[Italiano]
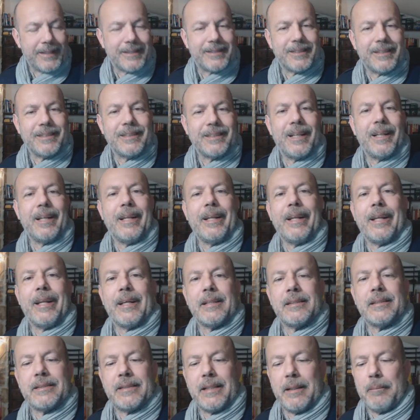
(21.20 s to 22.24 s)
e si
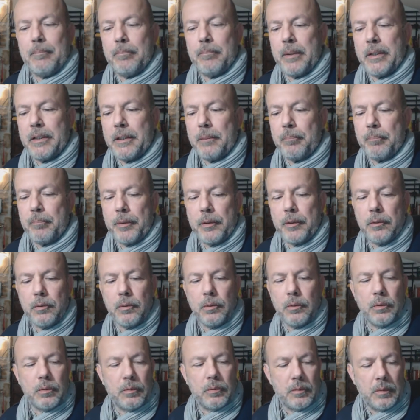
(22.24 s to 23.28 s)
delinea sempre di
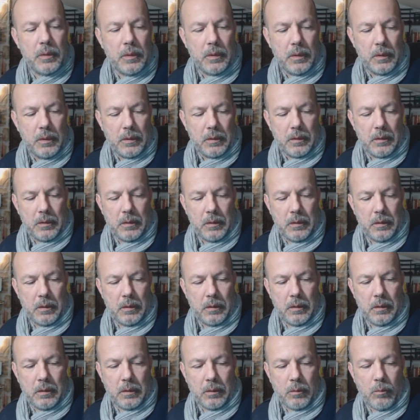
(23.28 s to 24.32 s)
più
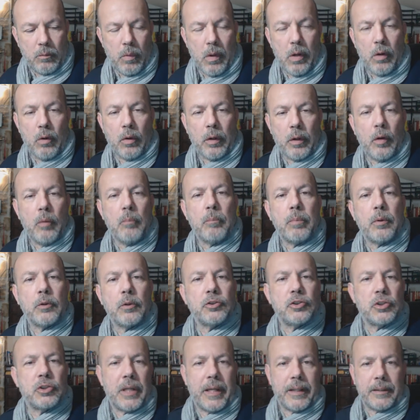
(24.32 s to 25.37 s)
eh, quello che è un
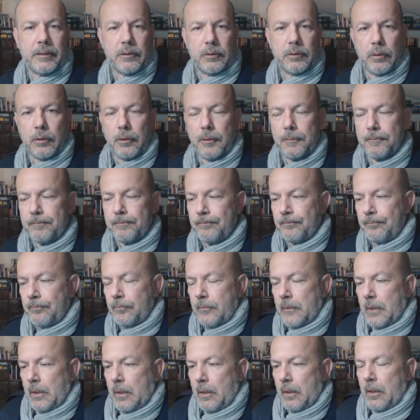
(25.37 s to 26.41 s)
progetto
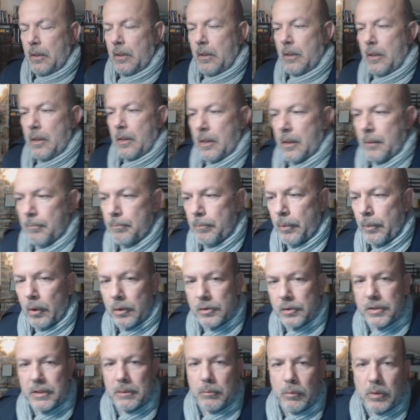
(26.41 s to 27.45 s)

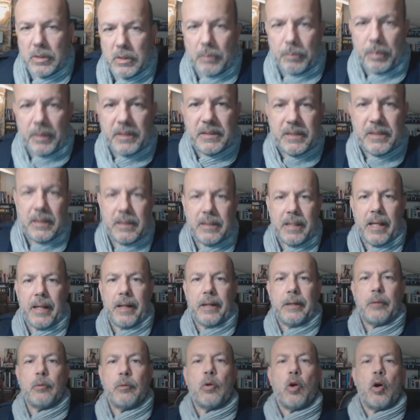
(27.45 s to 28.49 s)
prossimo da
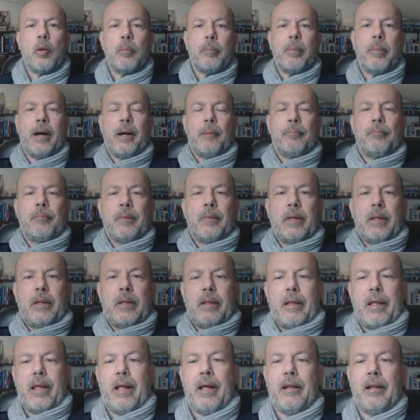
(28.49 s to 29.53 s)
presentare in Europa
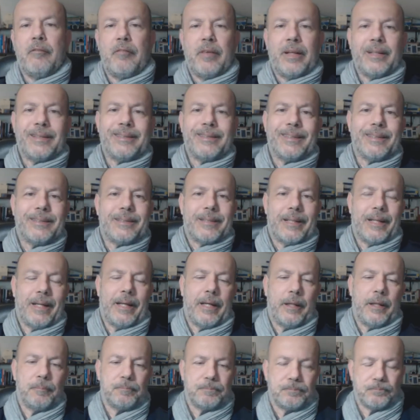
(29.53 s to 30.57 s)
al
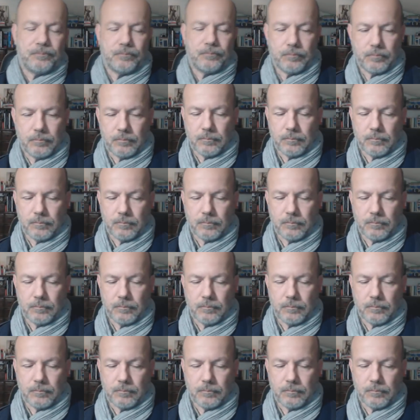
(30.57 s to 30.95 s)
23